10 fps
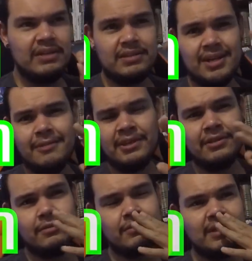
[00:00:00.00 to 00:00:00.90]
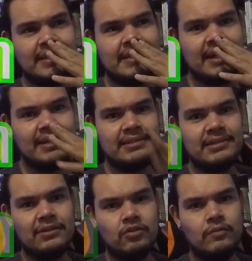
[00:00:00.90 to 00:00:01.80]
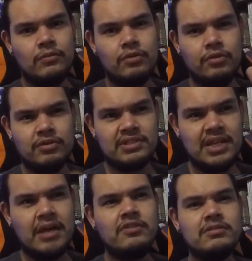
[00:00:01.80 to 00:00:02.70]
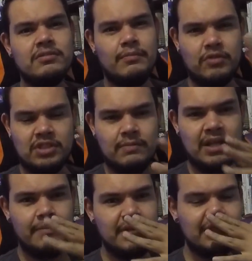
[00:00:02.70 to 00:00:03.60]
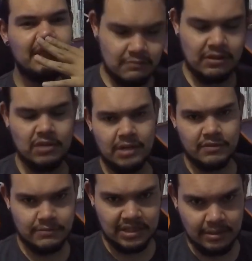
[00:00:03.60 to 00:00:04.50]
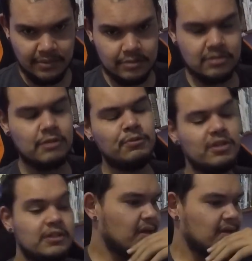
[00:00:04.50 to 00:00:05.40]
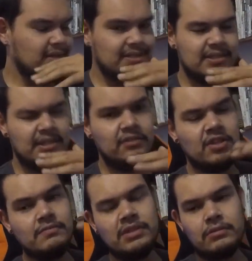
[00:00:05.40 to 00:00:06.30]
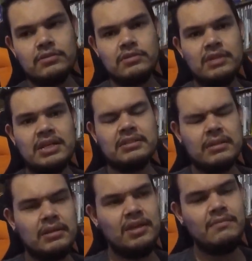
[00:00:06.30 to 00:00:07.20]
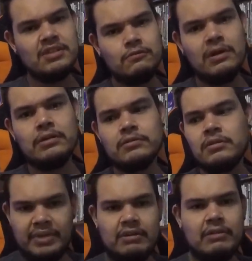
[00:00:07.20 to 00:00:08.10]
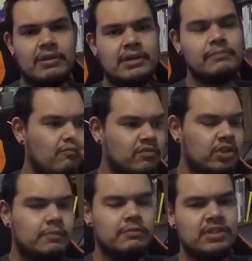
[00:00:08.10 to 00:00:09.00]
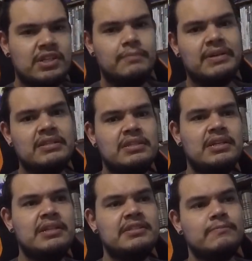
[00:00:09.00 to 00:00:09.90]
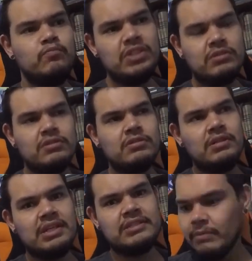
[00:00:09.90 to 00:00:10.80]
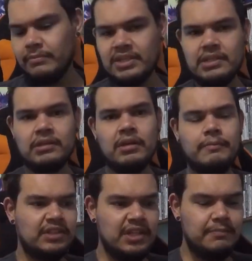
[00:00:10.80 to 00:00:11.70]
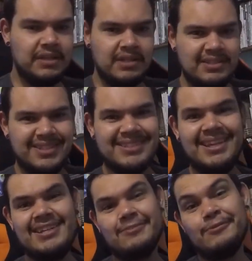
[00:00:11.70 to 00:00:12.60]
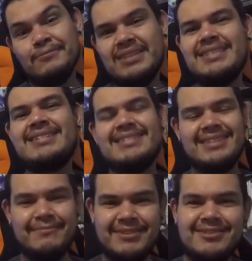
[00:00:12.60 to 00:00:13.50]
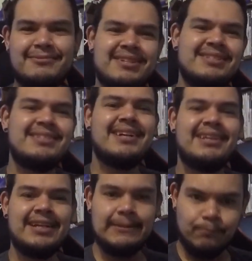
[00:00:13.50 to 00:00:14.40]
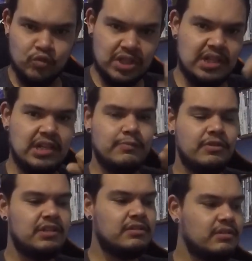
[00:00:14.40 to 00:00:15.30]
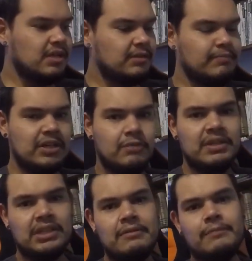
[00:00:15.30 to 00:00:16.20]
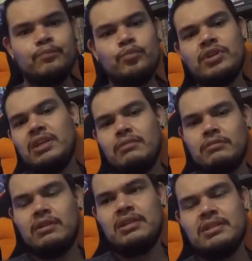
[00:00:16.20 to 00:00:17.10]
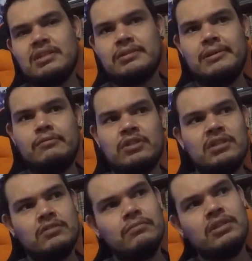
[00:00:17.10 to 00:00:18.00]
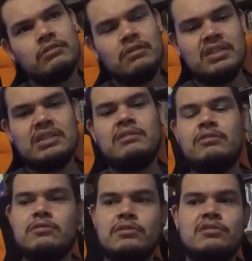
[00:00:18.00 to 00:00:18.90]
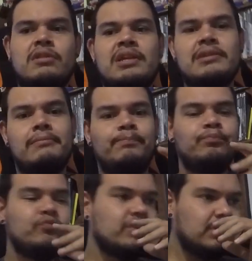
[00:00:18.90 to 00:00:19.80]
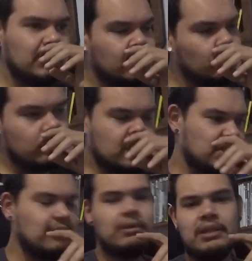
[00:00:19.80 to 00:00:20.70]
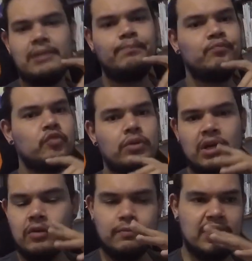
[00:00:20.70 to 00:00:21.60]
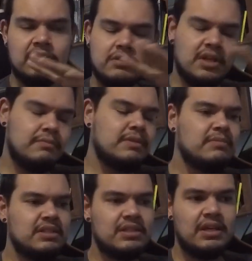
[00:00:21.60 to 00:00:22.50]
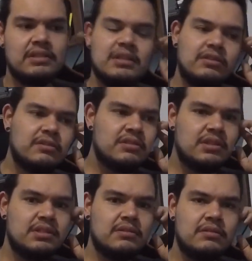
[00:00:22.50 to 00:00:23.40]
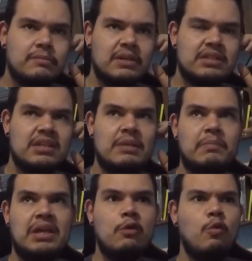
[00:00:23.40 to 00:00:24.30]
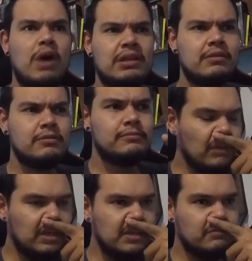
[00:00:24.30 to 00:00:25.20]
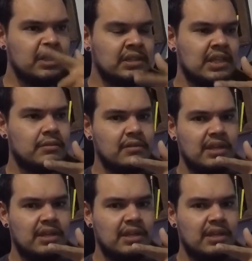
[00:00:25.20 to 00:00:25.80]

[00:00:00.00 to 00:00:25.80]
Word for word: Estaba viendo y ya hace como dos años aproximadamente cuando éramos 20.000 suscriptores. Les enseñé todas mis consolas y mis juegos. Pero ahora quiero aprovechar para enseñarles mis consolas, mi setup y para decirles que ya somos más de 60.000 suscriptores en mi canal. Muchas gracias por eso. Me comentaban, ¿por qué no actualizas? ¿Por qué no haces un video actualizado de tus consolas? No tengo muchas, la verdad. No he comprado, son las mismas desde entonces. Nomás el Play 4 y un Nintendo